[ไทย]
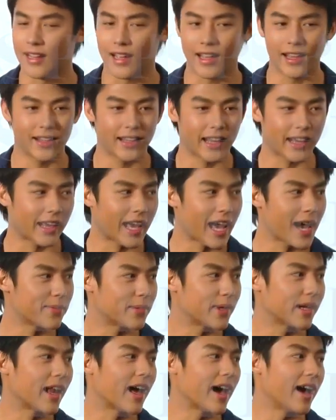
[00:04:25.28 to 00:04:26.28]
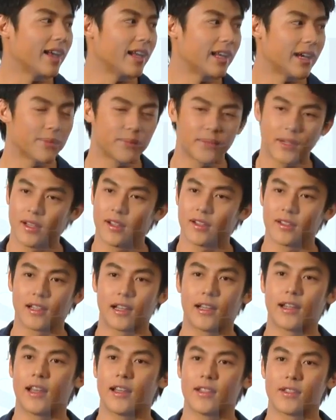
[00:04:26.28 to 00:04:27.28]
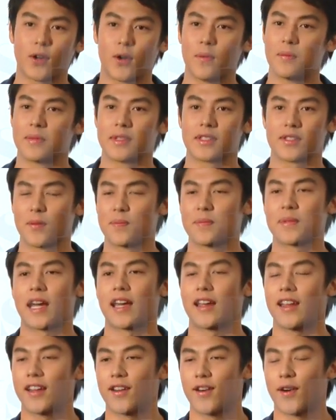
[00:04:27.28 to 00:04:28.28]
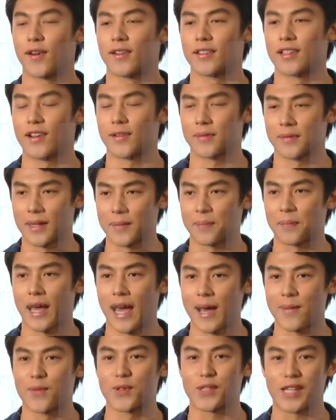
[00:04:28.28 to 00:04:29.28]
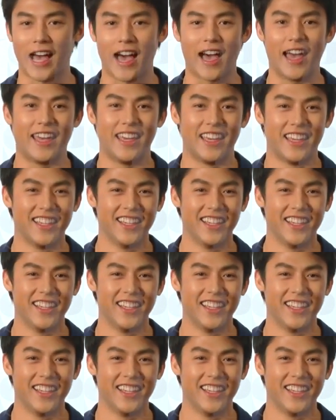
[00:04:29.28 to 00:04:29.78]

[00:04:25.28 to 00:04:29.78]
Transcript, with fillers: นะฮะนักกล้ามทั้งหลายนะครับ ก็ได้ชมสมใจแน่นอน กับกับกล้ามผู้ชาย